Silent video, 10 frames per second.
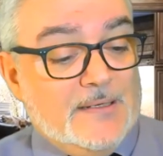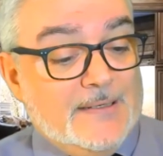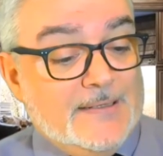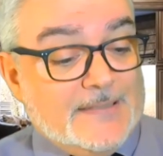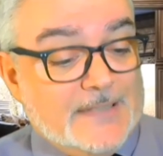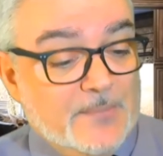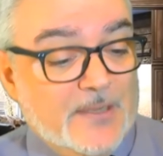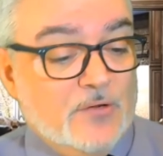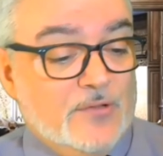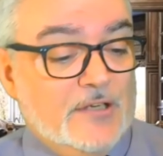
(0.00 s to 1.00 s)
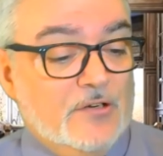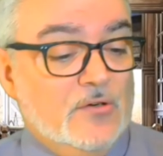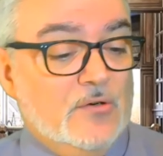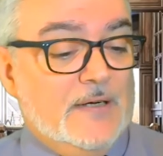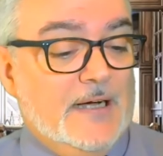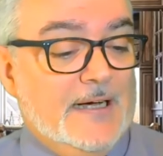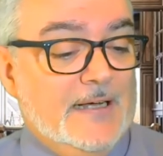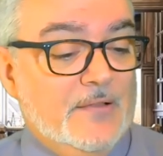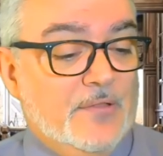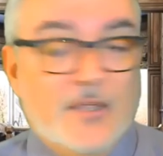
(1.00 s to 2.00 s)
se me condenó
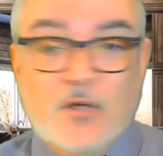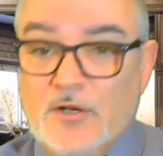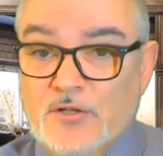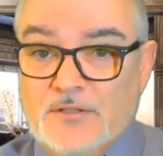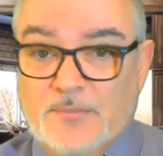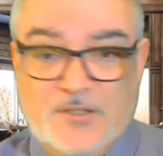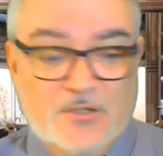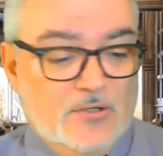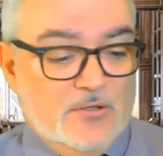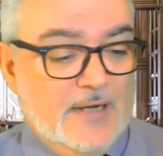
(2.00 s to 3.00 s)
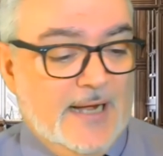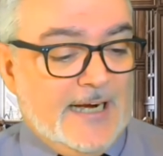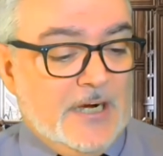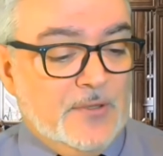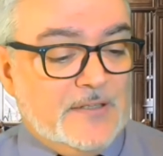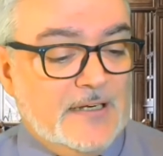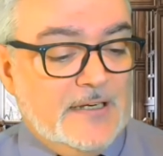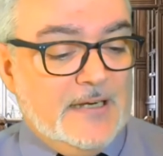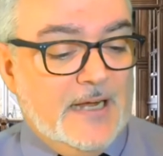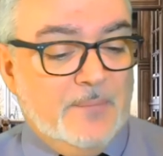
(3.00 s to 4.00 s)
a cinco años de prisión. Acabo de
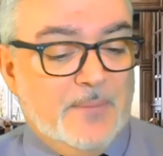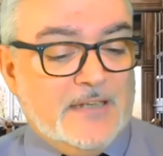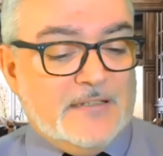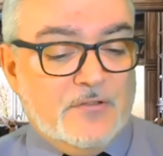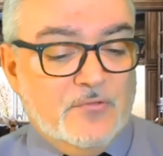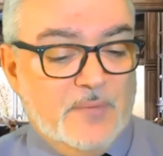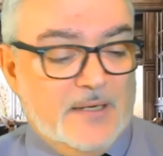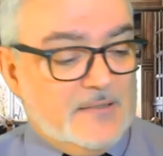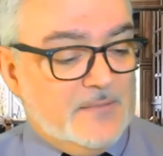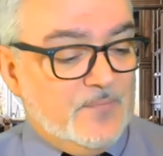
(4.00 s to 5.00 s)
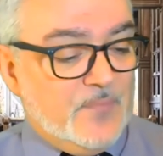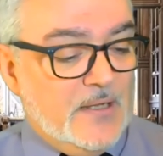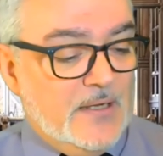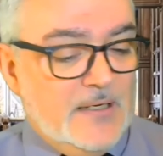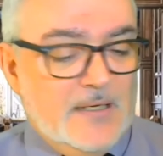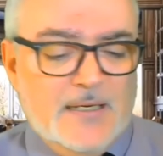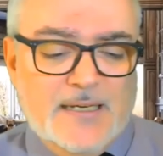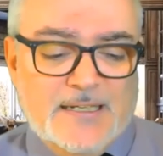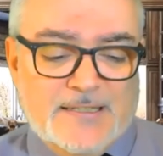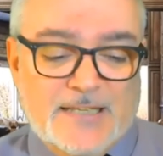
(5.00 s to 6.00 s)
salir apenas hace un mes.
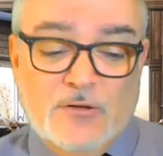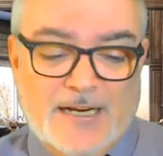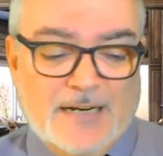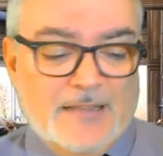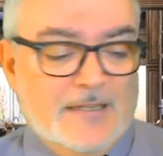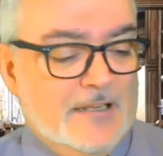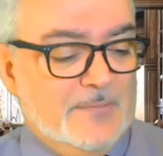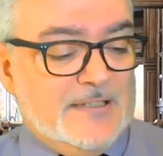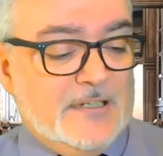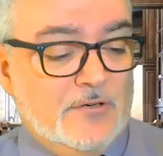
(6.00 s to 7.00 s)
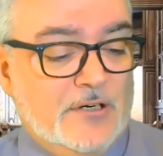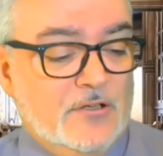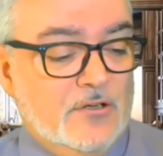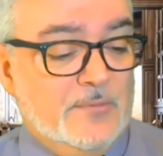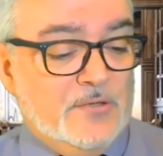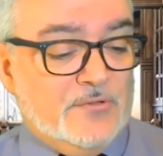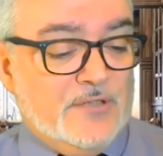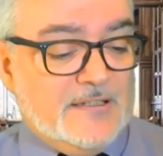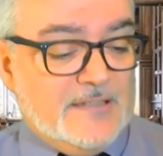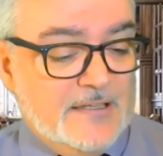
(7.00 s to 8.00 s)
Estando en la cárcel, además, he cogido el virus
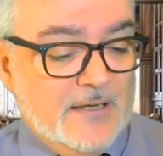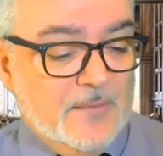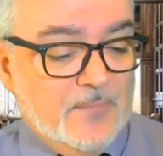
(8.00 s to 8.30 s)
del SIDA.